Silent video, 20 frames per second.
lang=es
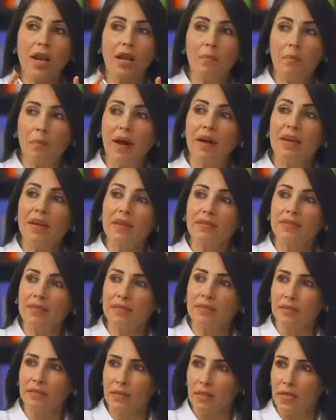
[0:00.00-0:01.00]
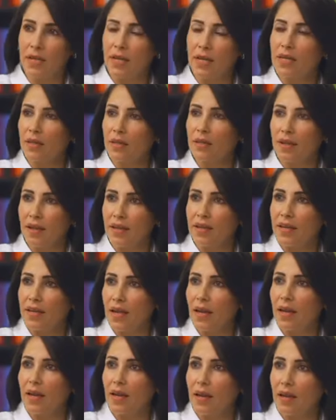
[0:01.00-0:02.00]
el país
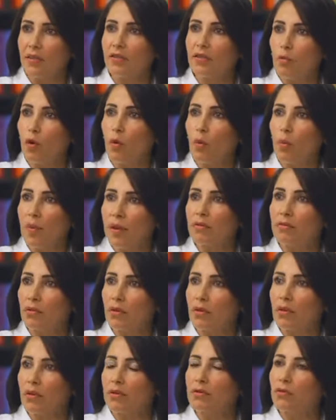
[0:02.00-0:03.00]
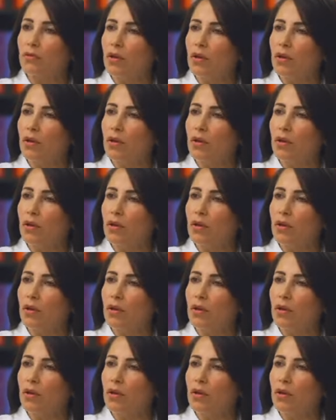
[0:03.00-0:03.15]
requiere en este momento de la